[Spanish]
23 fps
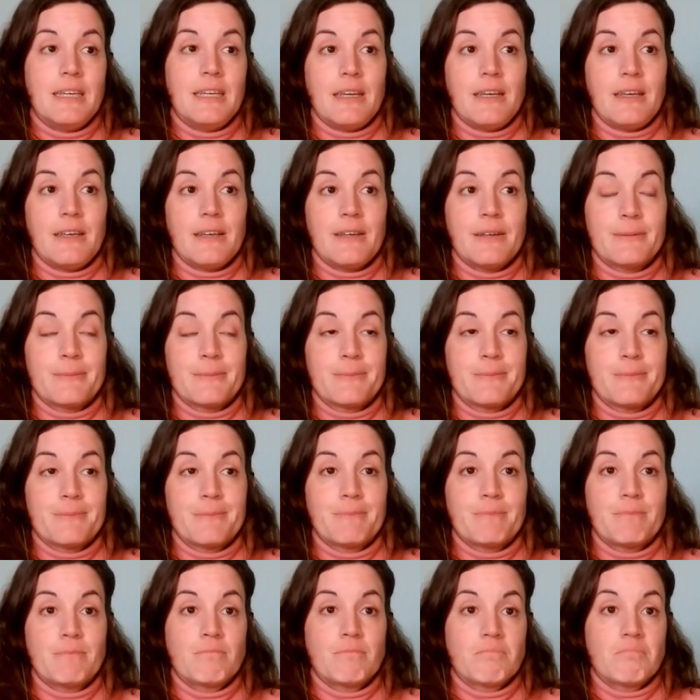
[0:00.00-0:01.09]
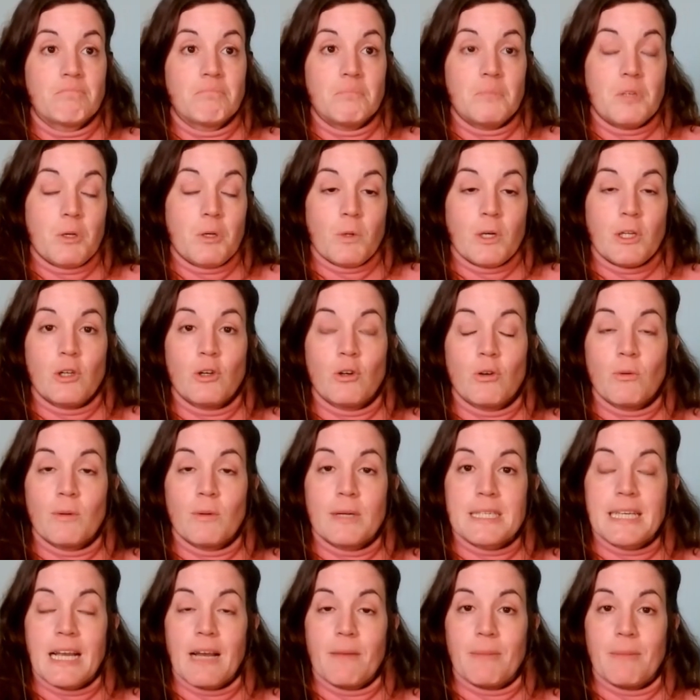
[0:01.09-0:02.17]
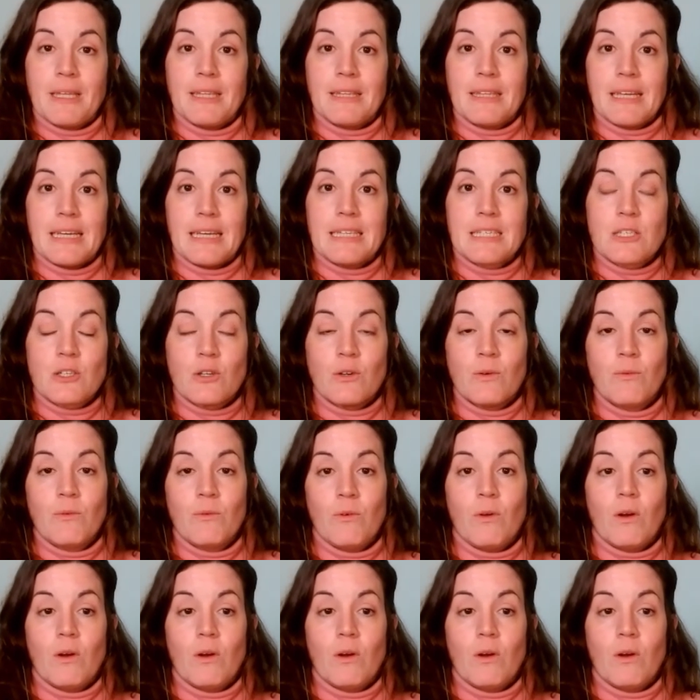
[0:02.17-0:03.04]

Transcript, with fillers: Mm, y, bueno, básicamente eso.